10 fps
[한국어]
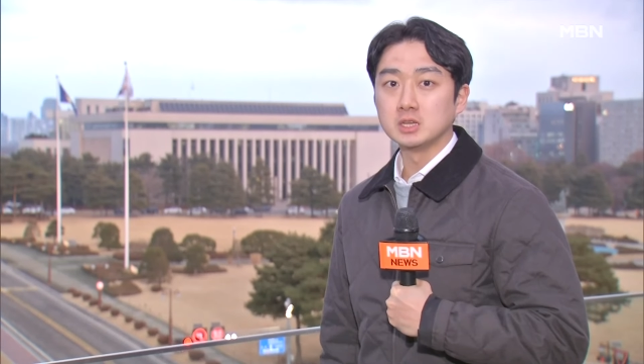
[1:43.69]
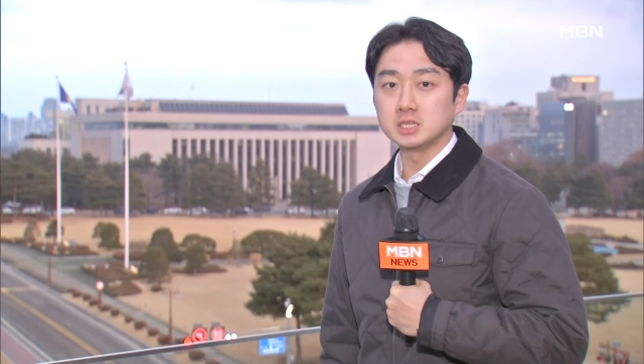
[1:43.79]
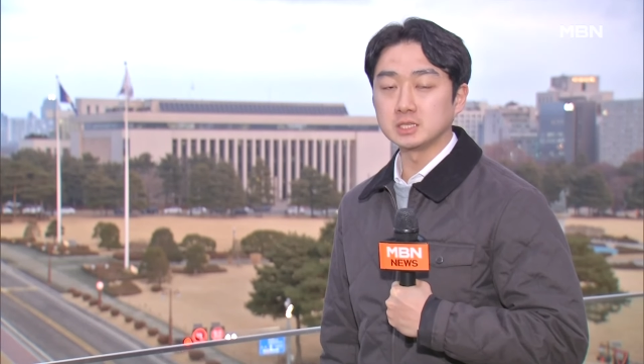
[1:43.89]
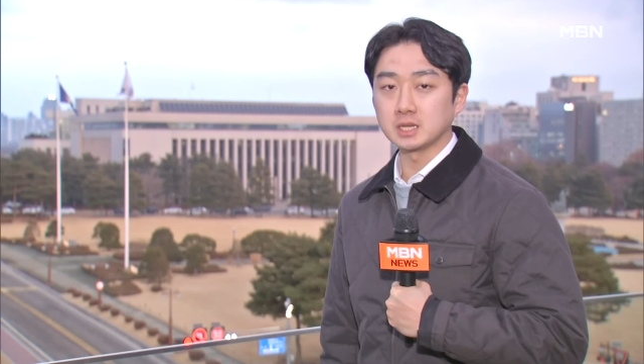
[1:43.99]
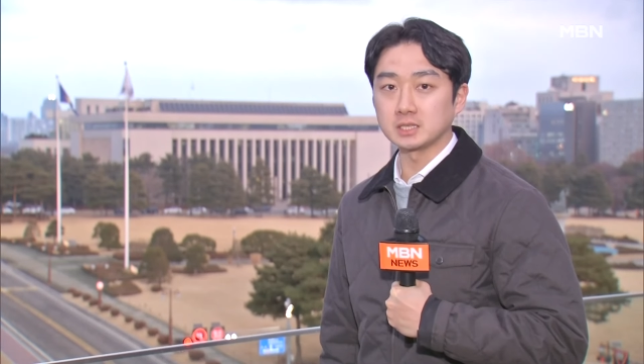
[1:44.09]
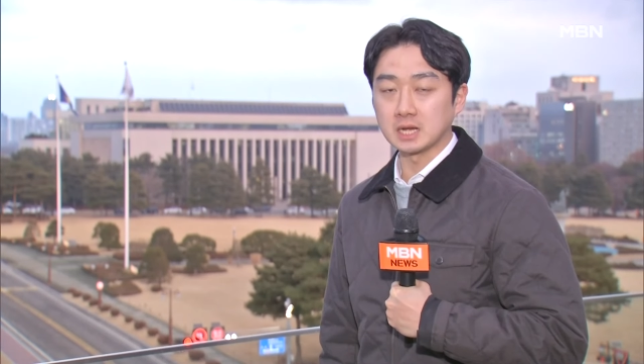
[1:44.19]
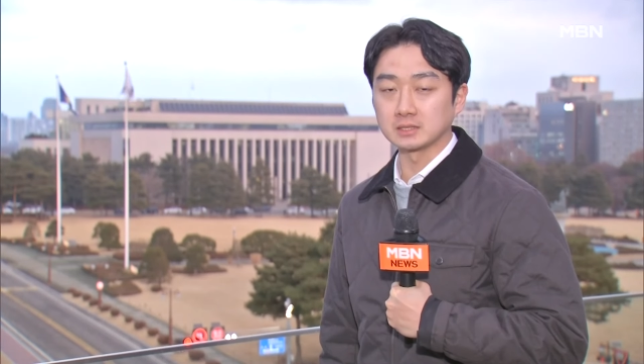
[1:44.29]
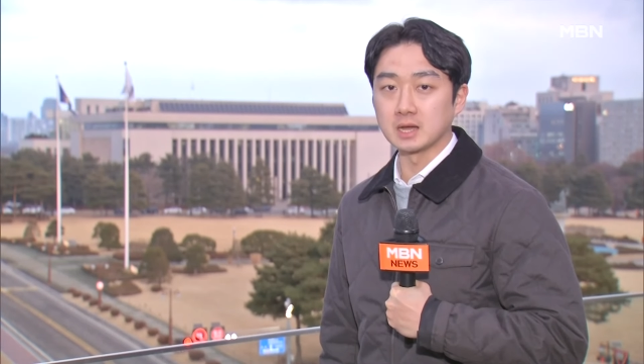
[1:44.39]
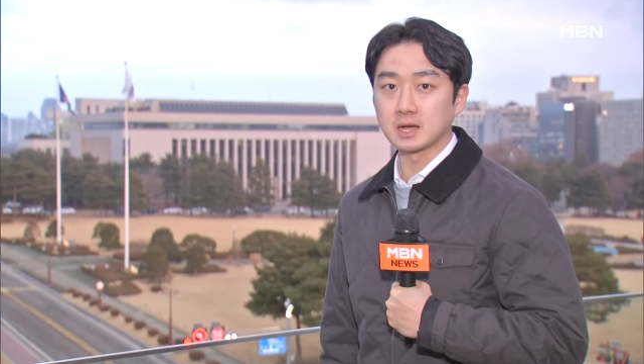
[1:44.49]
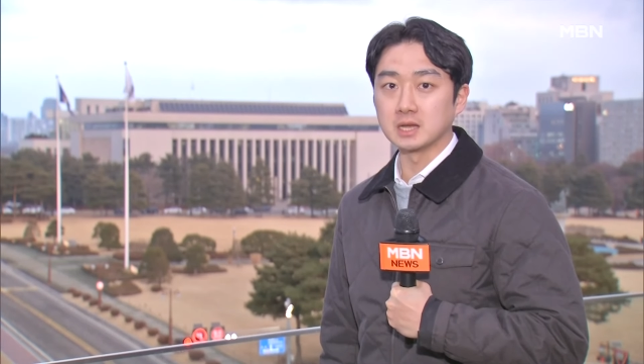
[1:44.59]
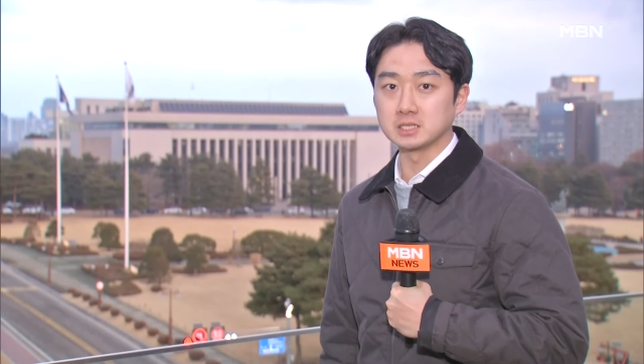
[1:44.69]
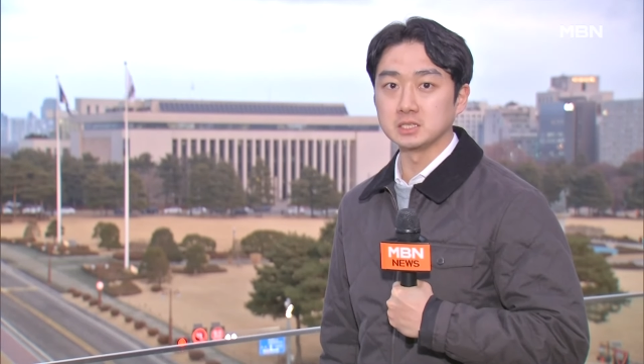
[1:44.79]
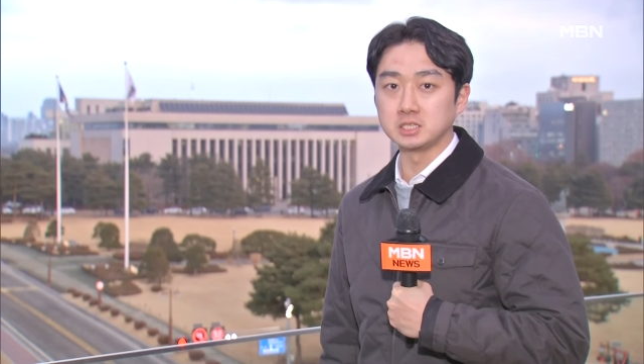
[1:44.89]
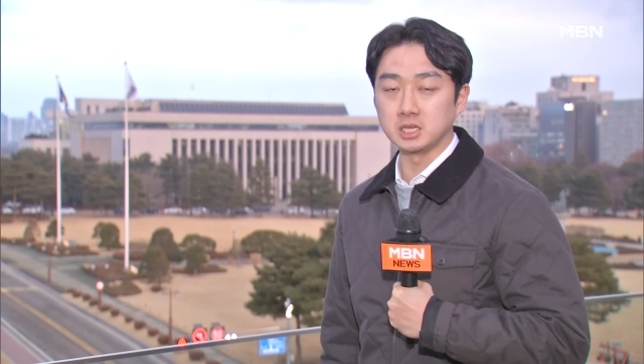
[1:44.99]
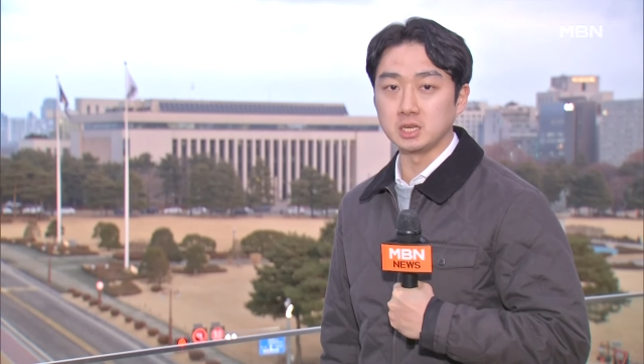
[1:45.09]
실제
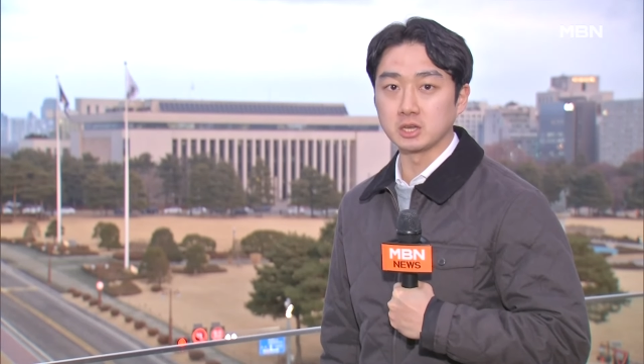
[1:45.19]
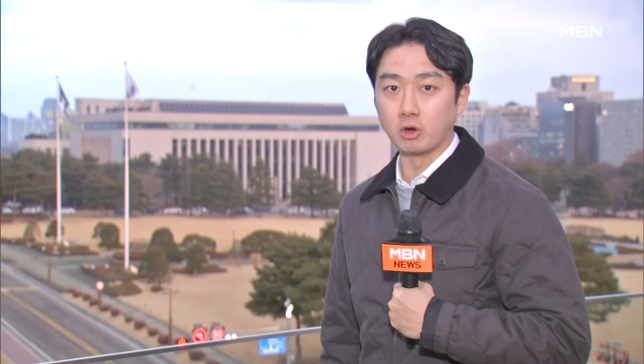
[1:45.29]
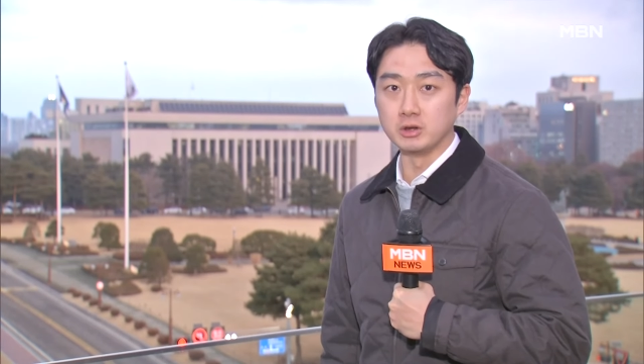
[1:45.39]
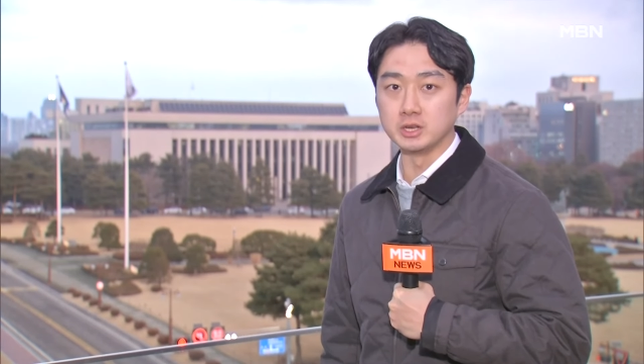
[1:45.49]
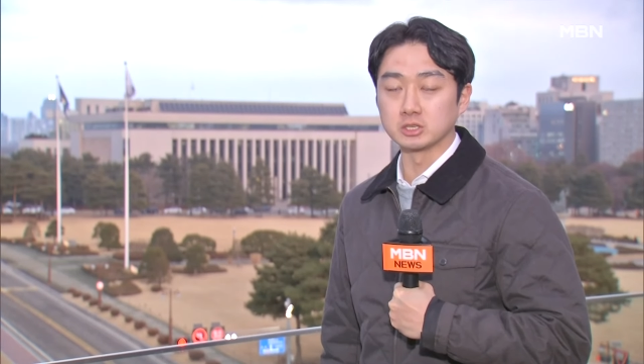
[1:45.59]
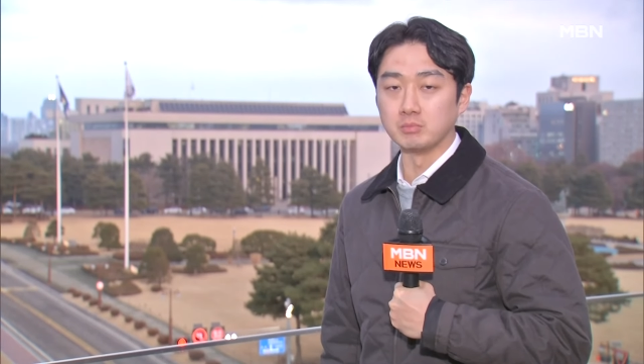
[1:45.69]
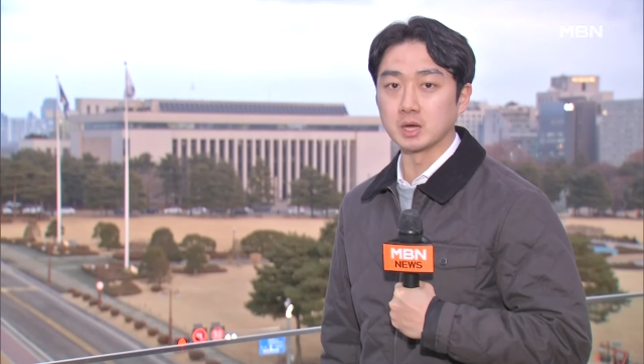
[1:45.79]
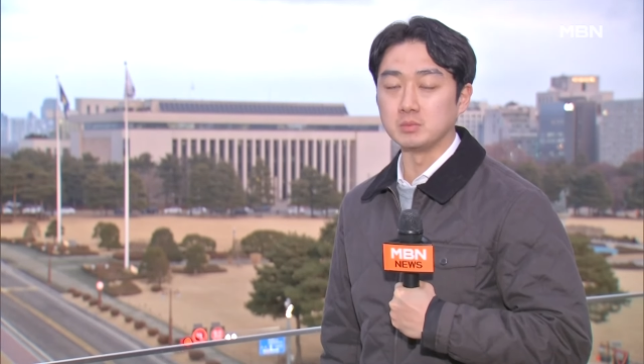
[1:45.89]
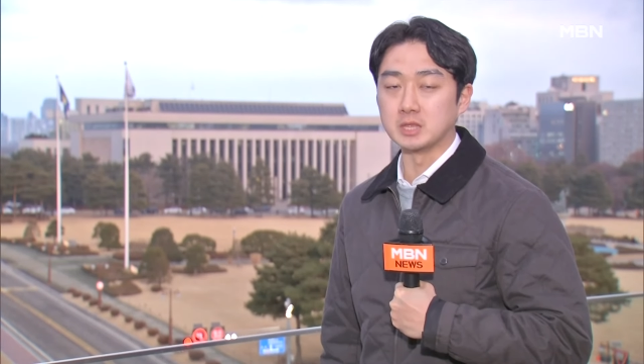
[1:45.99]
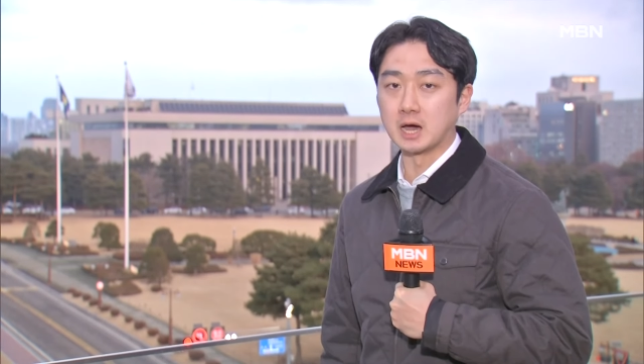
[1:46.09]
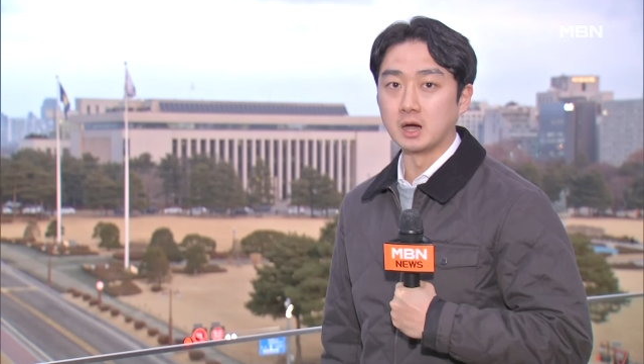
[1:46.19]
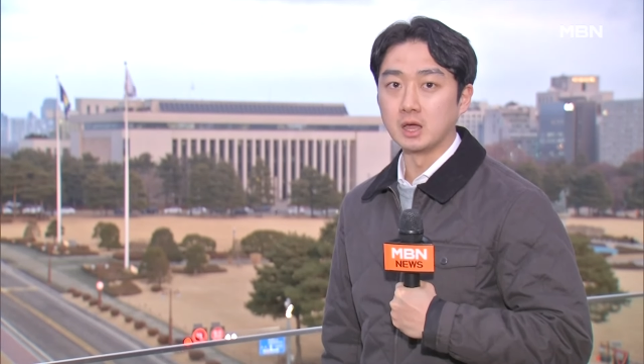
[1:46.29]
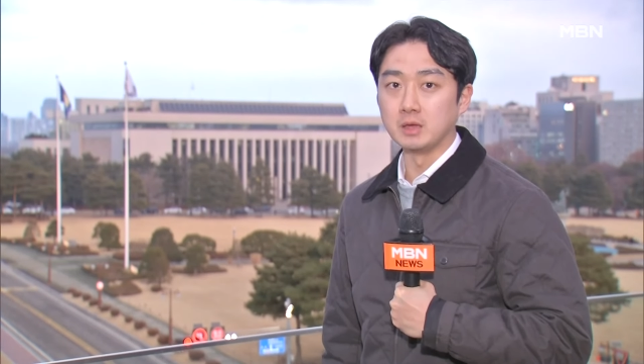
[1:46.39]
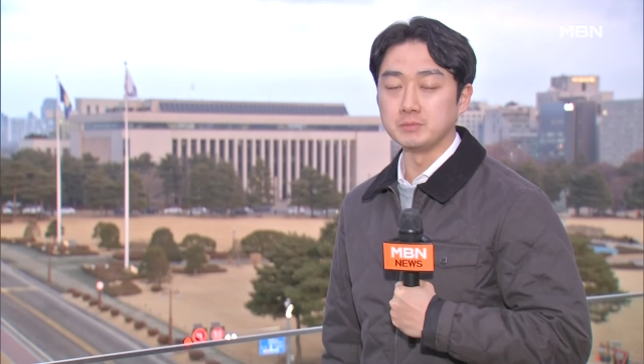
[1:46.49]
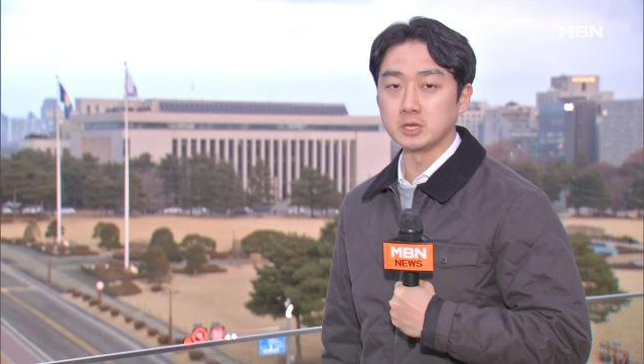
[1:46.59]
창당까지 시일이 걸릴 전망입니다.
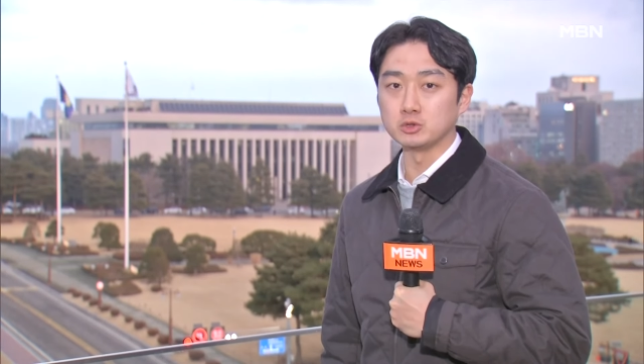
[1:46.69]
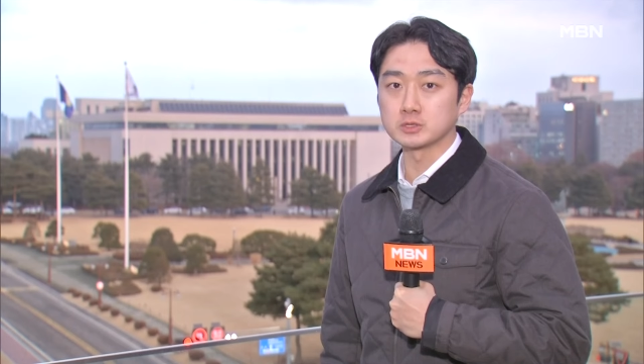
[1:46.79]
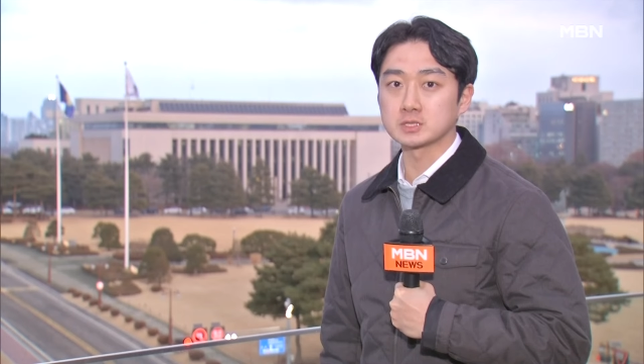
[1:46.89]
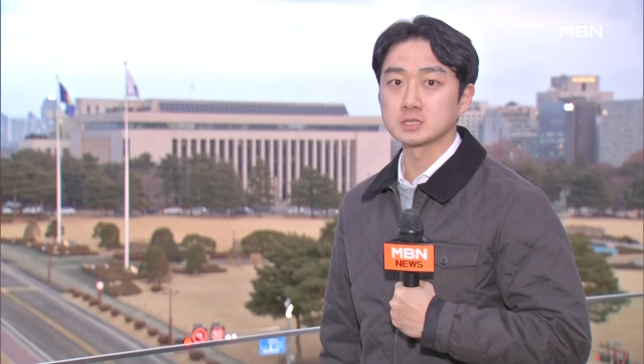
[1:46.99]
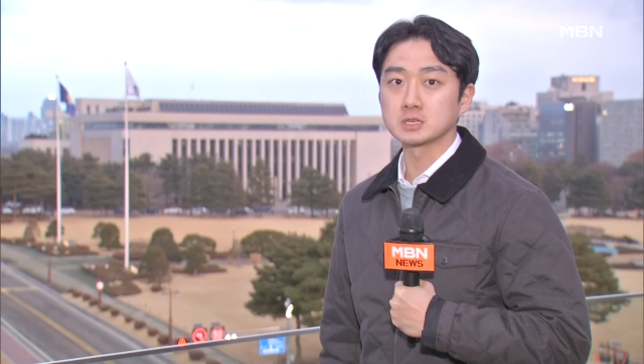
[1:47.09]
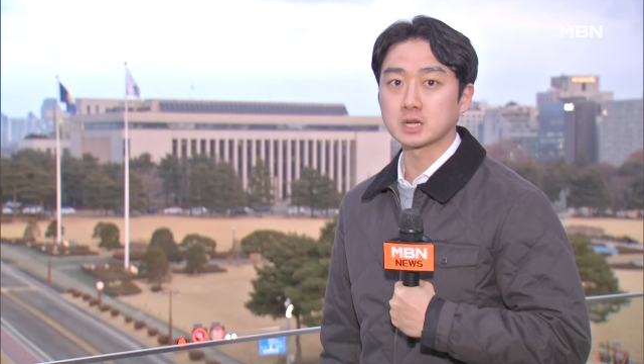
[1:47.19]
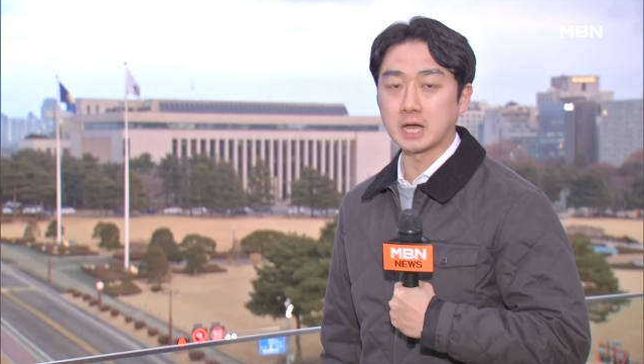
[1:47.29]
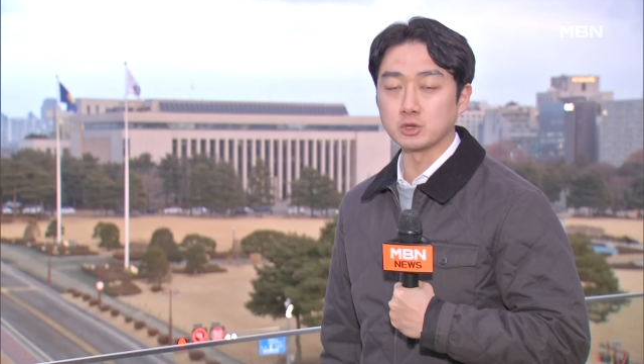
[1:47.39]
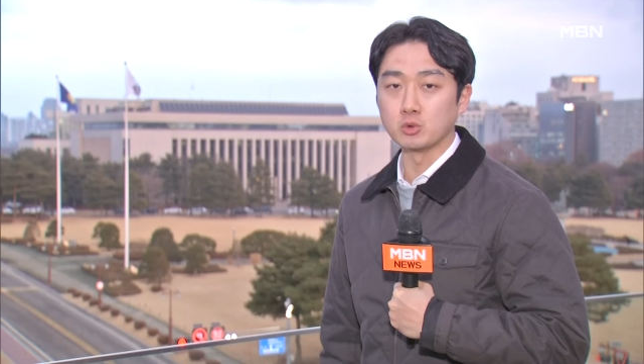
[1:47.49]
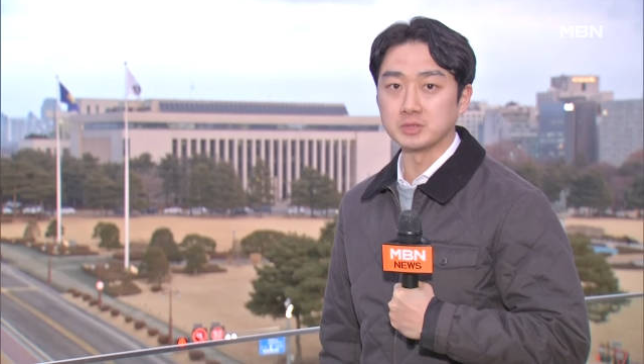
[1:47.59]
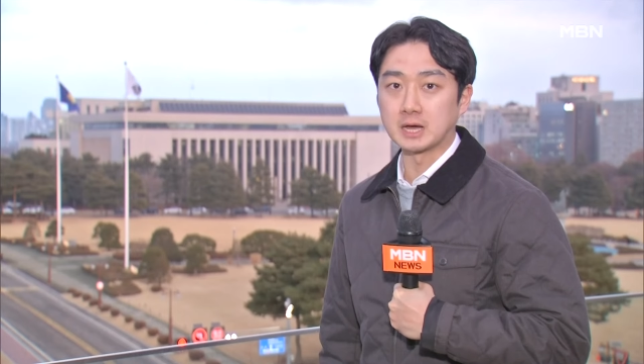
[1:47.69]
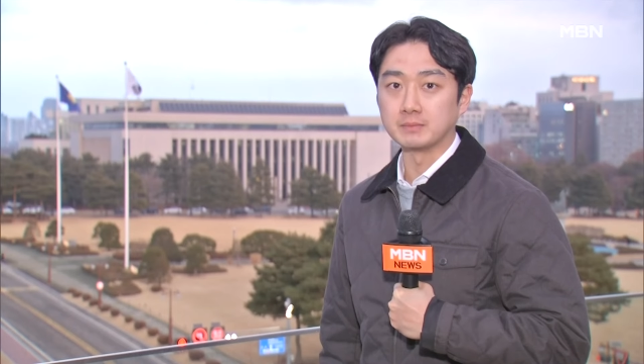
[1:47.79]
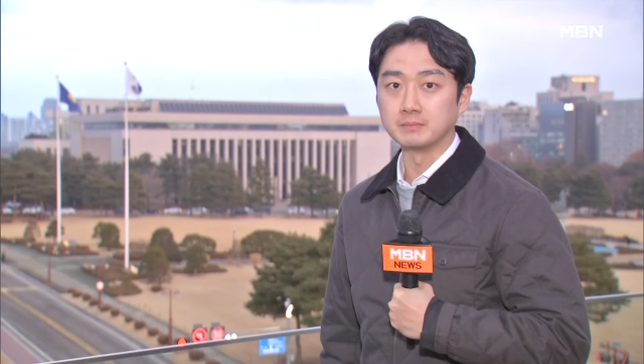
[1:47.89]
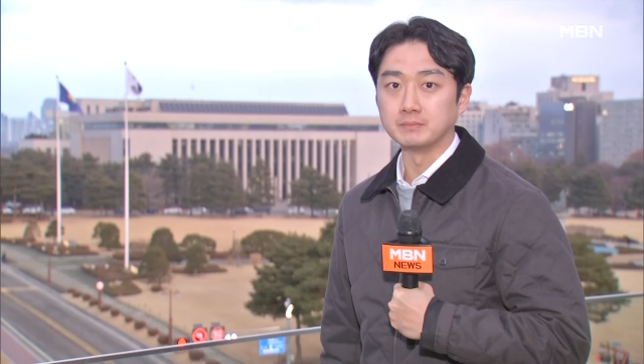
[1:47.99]
MBN 뉴스 강용호입니다